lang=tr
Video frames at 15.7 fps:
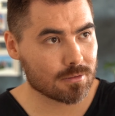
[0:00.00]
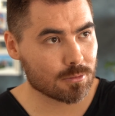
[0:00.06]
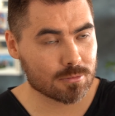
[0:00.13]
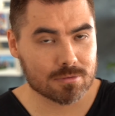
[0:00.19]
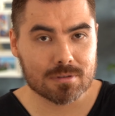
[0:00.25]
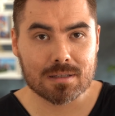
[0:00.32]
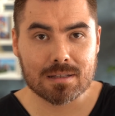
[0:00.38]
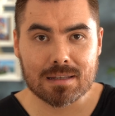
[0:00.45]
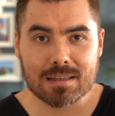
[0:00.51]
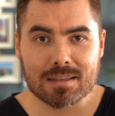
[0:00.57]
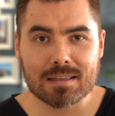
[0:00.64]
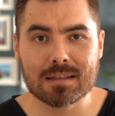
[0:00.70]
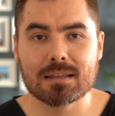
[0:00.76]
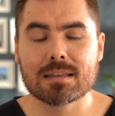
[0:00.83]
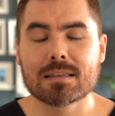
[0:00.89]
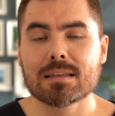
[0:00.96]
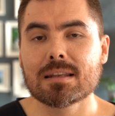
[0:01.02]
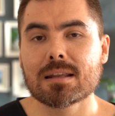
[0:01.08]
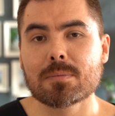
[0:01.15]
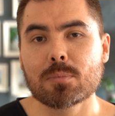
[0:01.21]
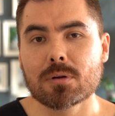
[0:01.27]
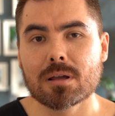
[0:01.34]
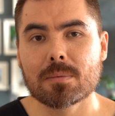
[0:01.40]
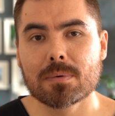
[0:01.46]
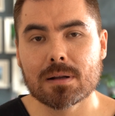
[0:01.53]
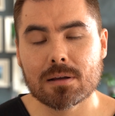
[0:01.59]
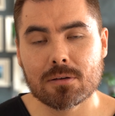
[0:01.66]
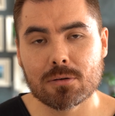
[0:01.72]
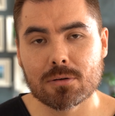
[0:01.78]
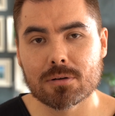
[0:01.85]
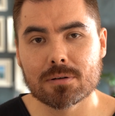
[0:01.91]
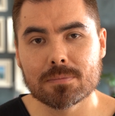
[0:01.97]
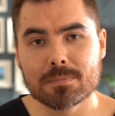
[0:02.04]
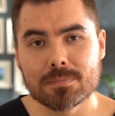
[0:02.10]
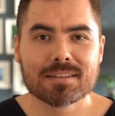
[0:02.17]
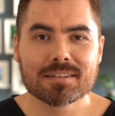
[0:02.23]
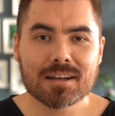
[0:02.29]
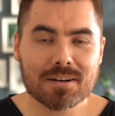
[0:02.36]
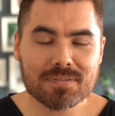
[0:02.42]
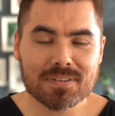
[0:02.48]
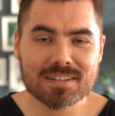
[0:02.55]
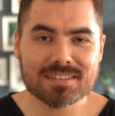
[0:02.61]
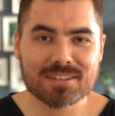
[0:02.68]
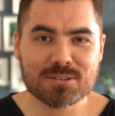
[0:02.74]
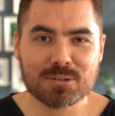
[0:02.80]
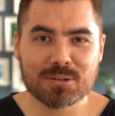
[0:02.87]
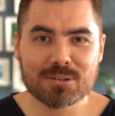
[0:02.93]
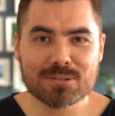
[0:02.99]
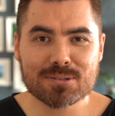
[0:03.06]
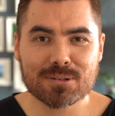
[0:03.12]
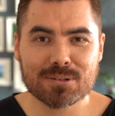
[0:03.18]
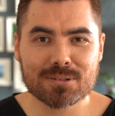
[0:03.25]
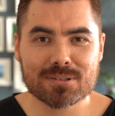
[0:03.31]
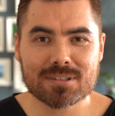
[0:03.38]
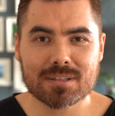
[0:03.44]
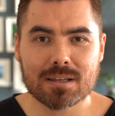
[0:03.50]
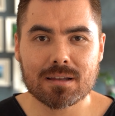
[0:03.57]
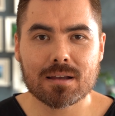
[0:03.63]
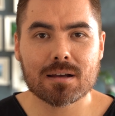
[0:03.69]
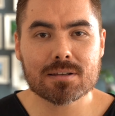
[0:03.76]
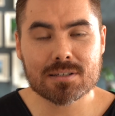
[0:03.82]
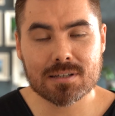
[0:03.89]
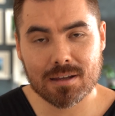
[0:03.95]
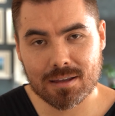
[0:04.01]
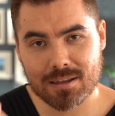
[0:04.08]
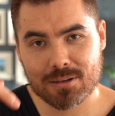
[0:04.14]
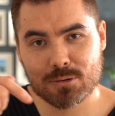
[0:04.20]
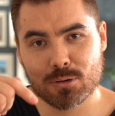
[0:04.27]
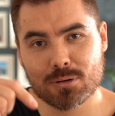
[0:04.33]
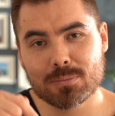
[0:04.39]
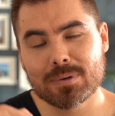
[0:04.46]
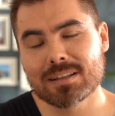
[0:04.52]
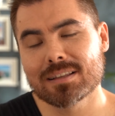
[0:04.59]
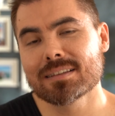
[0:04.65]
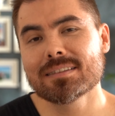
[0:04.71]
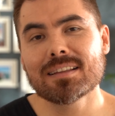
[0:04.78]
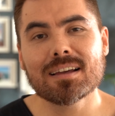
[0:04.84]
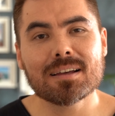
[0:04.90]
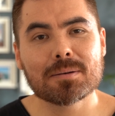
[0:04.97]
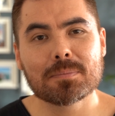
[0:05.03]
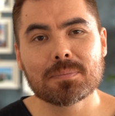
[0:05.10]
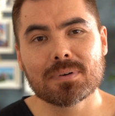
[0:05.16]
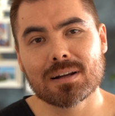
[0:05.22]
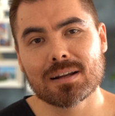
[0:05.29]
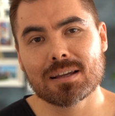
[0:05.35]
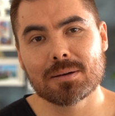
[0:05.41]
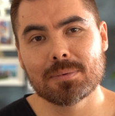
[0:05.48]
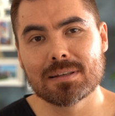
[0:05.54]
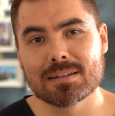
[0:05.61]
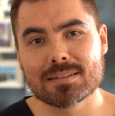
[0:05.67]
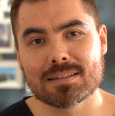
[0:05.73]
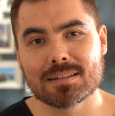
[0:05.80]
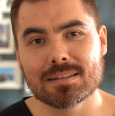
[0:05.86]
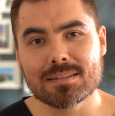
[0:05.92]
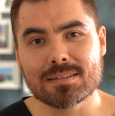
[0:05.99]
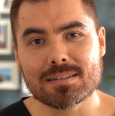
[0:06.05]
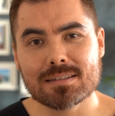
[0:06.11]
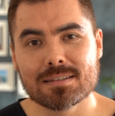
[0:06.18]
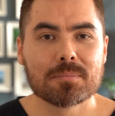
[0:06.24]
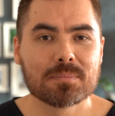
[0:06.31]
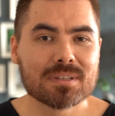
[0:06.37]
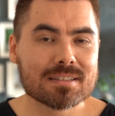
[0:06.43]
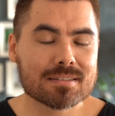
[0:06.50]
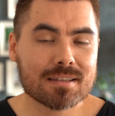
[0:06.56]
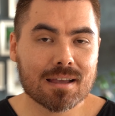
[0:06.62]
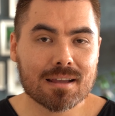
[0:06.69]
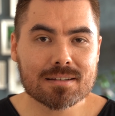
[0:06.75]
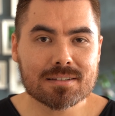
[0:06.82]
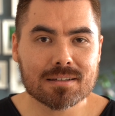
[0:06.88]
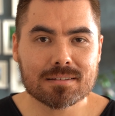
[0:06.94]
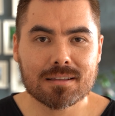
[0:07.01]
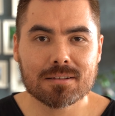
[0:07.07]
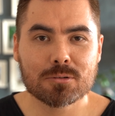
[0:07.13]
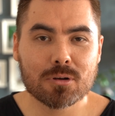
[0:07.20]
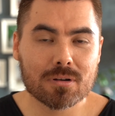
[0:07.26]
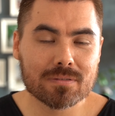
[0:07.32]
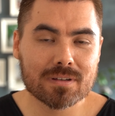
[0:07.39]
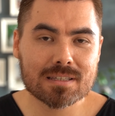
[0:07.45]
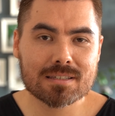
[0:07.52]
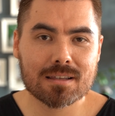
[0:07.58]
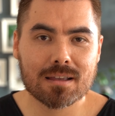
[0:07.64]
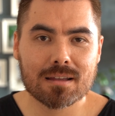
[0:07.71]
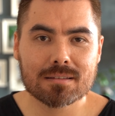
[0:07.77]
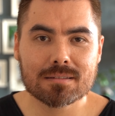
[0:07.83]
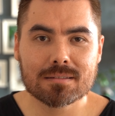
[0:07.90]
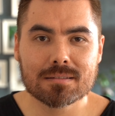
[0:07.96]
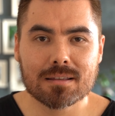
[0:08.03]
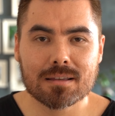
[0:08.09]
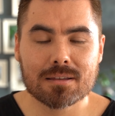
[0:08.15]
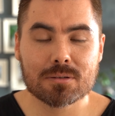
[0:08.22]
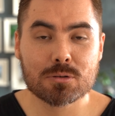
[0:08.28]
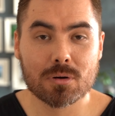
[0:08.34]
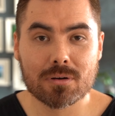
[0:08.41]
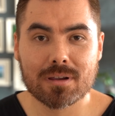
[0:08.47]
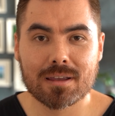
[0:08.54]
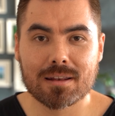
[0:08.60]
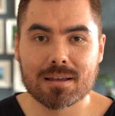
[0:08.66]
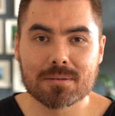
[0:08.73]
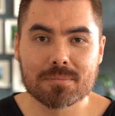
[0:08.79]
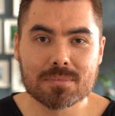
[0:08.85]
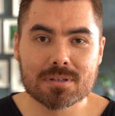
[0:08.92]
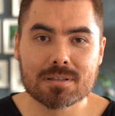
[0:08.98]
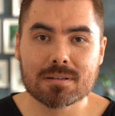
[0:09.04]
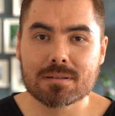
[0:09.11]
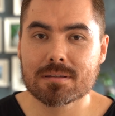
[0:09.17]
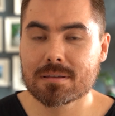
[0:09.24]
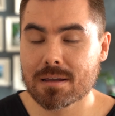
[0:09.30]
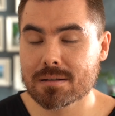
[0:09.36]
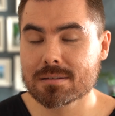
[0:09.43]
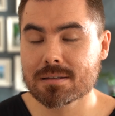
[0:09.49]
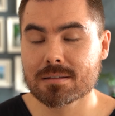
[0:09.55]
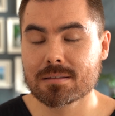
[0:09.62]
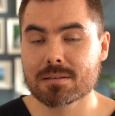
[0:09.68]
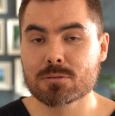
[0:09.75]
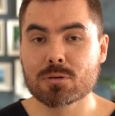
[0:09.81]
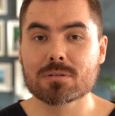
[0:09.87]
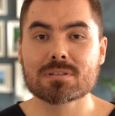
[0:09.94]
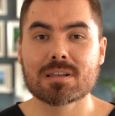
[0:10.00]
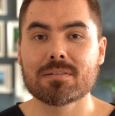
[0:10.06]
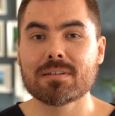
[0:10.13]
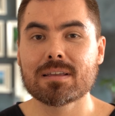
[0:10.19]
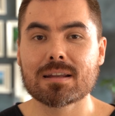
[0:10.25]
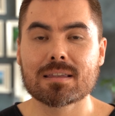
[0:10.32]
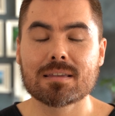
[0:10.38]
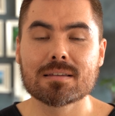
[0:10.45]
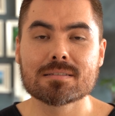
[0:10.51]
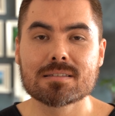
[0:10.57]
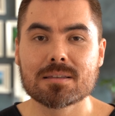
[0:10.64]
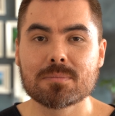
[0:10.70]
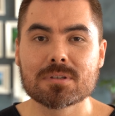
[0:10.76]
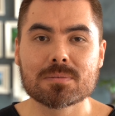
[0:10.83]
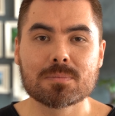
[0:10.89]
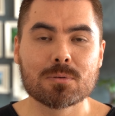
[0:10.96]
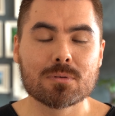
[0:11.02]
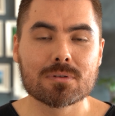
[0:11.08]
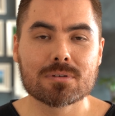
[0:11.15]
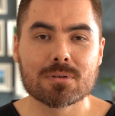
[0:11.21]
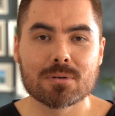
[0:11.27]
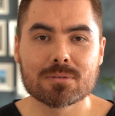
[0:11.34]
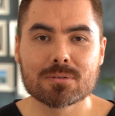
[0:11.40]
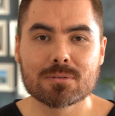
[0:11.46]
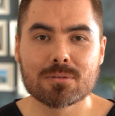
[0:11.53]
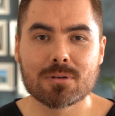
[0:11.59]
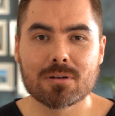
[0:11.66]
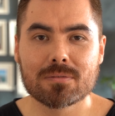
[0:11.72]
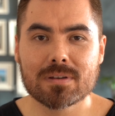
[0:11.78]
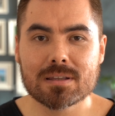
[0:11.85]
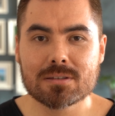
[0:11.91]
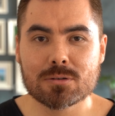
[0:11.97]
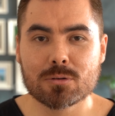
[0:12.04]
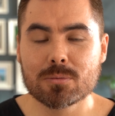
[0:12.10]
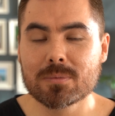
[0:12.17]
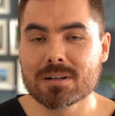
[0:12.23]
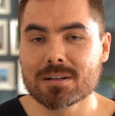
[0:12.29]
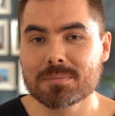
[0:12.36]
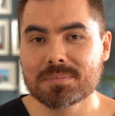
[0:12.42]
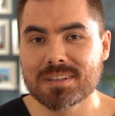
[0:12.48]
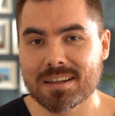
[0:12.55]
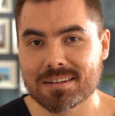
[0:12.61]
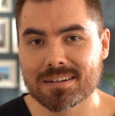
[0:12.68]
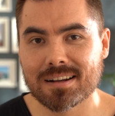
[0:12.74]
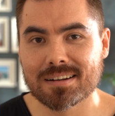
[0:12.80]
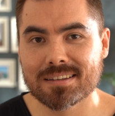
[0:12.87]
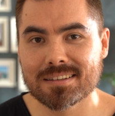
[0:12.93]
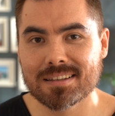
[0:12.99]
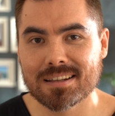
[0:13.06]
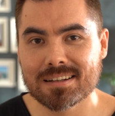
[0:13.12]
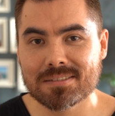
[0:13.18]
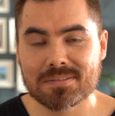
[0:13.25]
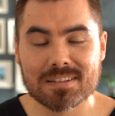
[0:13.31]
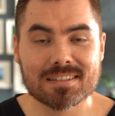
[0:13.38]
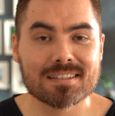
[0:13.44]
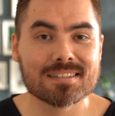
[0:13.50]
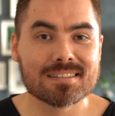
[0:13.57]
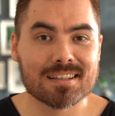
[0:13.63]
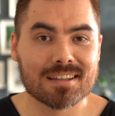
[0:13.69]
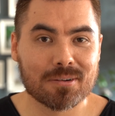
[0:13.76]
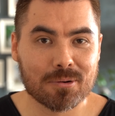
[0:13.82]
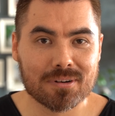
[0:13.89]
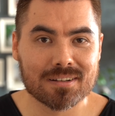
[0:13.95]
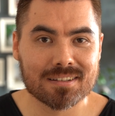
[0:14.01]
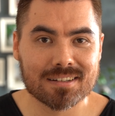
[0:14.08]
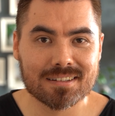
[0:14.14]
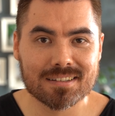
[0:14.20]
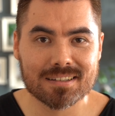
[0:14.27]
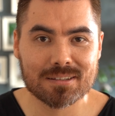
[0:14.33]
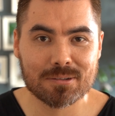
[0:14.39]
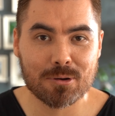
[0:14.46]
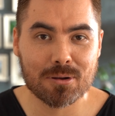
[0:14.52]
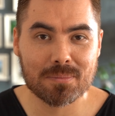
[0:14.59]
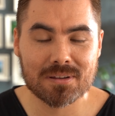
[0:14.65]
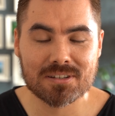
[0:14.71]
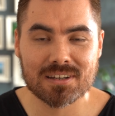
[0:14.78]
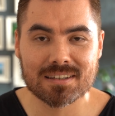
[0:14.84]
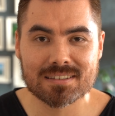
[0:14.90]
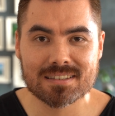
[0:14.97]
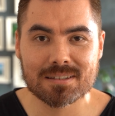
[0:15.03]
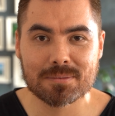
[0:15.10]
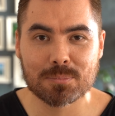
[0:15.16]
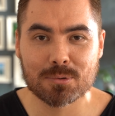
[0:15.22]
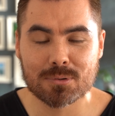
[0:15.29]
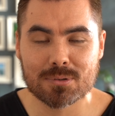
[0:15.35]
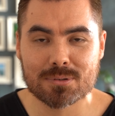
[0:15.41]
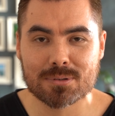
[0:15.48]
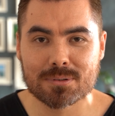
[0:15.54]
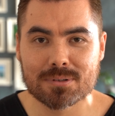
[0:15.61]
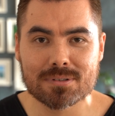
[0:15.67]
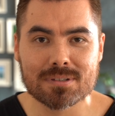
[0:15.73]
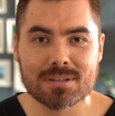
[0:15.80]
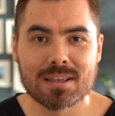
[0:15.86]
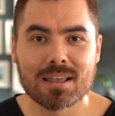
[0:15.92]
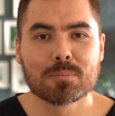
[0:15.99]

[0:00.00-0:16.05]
Onun da linkini yine buraya bırakıyorum. Daha fazla sorunuz olursa aşağıya yorum alanına bırakabilirsiniz. Biz gerçekten Norveç seyahatinde çok eğlenmiştik. Gerçekten çok severek gezdiğimiz bir ülke oldu Norveç. Umarım tekrar gideriz ve siz de oraları görme şansı bulursunuz.